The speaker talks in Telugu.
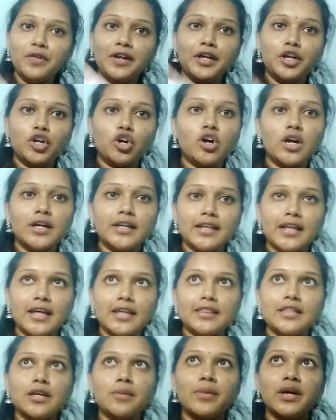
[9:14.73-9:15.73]
విండో కటన్
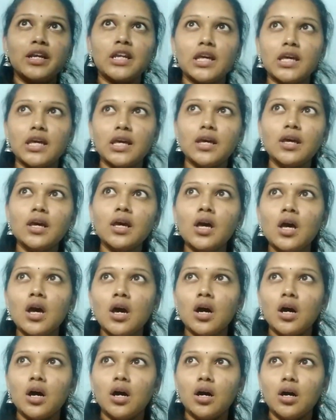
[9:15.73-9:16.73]
అయితే మనకి
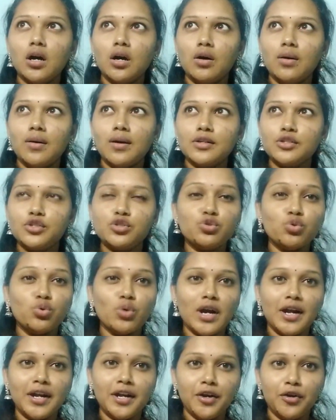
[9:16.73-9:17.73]
టూ
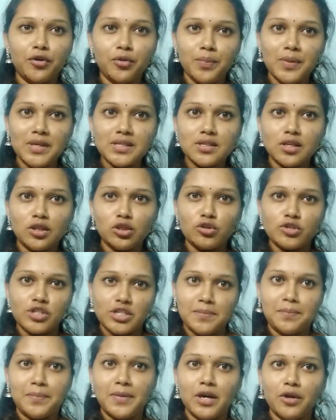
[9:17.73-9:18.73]
హండ్రెడ్ రూపీస్ ఎంతో
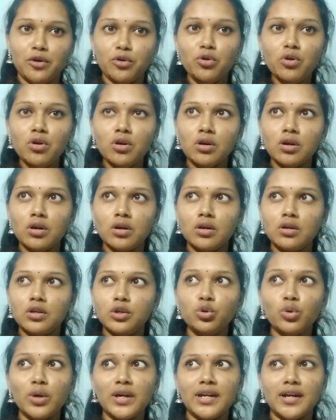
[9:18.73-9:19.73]
చెప్పారు
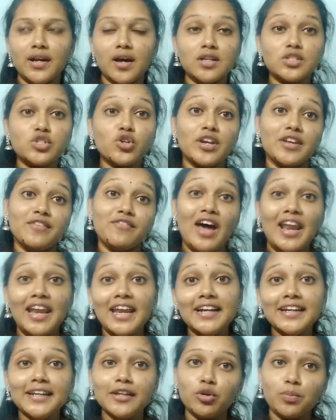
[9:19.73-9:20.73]
టూ హండ్రెడా సారీ వన్
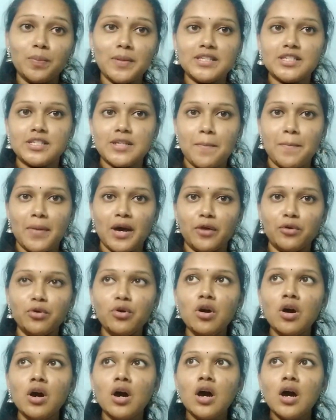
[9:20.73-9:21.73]
ఎయిటీ రూపీస్ చెప్పారు
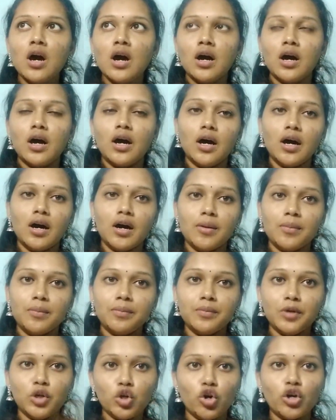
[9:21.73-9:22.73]

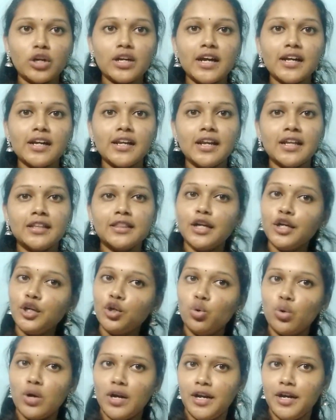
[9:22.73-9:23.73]
డోర్ కటన్ అయితే
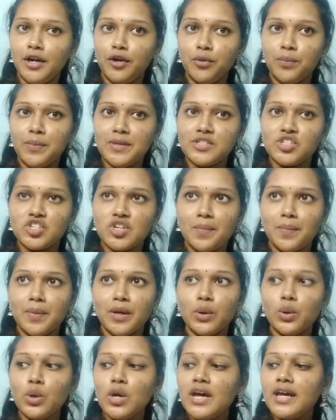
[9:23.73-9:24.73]
టూ హండ్రెడ్ రూపీస్
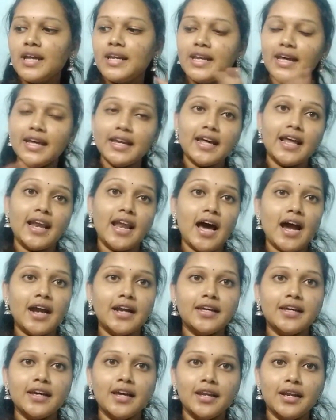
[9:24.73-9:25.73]
చెప్పారు నేను ఎలా
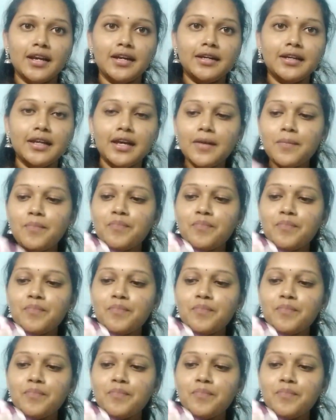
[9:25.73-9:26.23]
అడిగానంటే